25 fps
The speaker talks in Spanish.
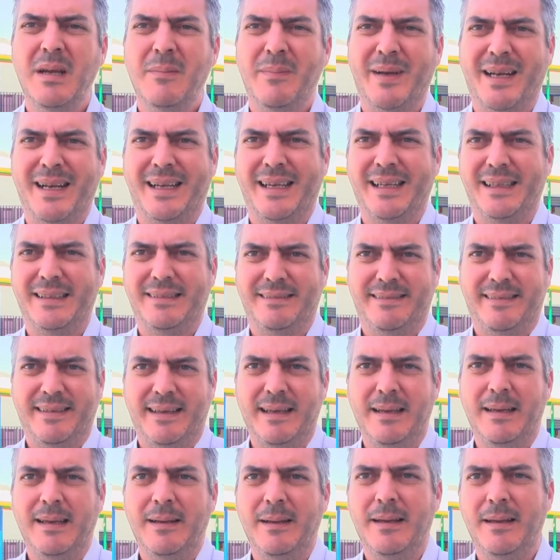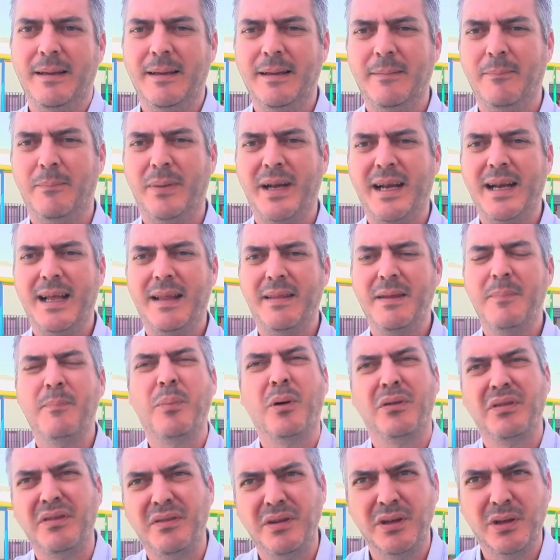para que esté en plena
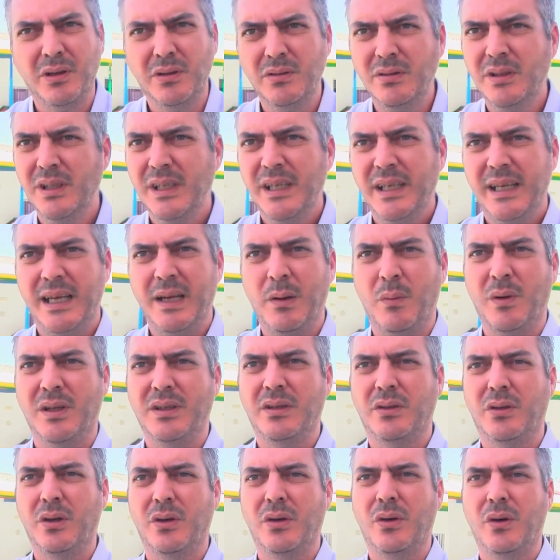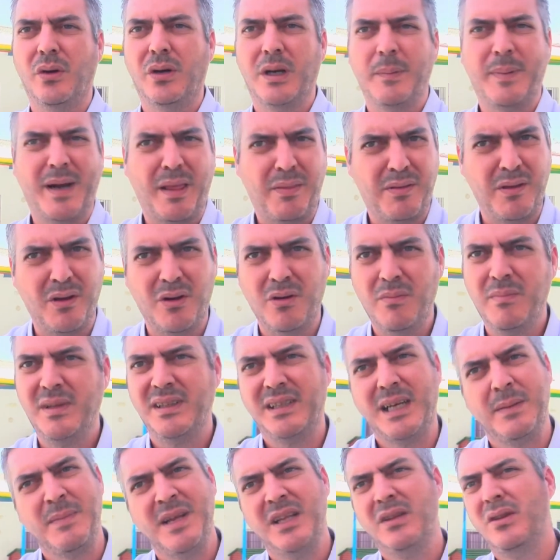disposición en cuanto a reparación,
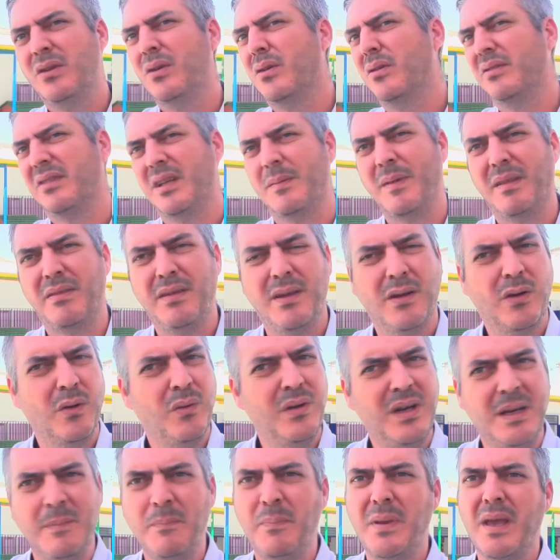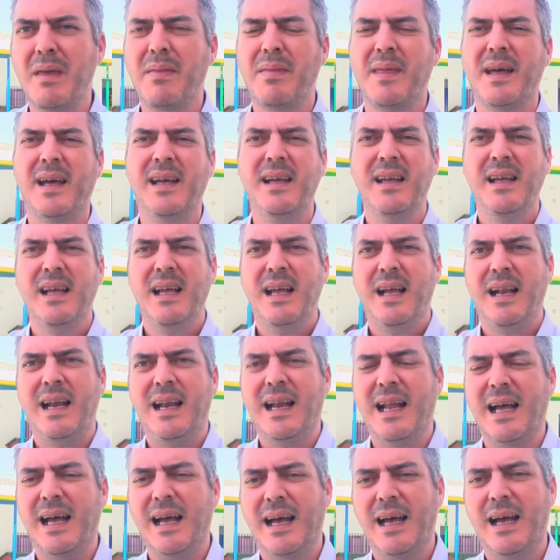mantenimiento, conservación, limpieza,
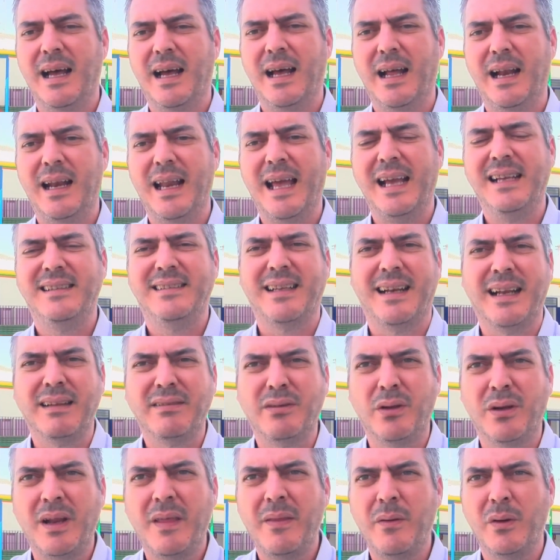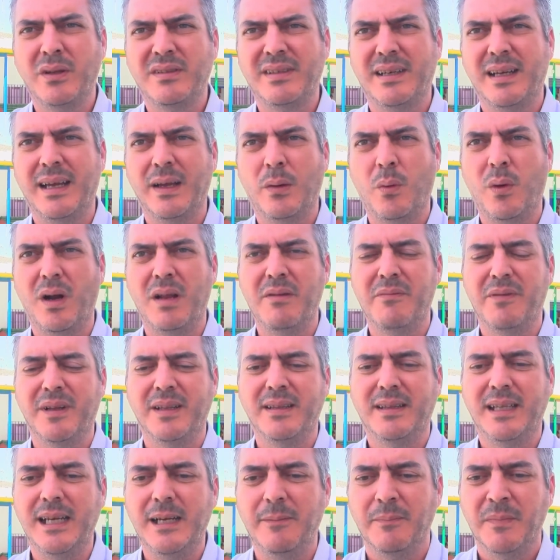las instalaciones de nuestra escuela
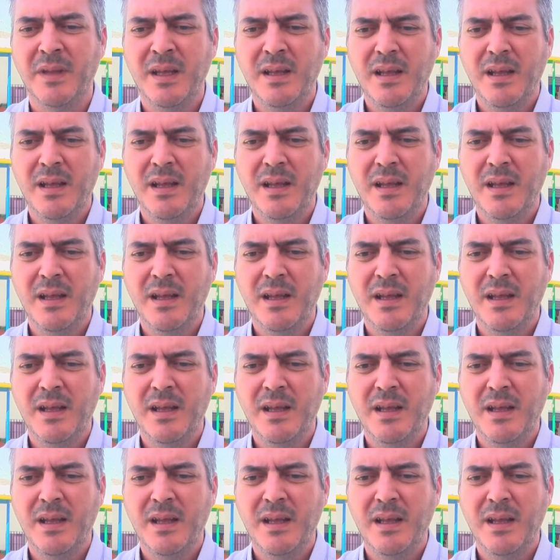infantil.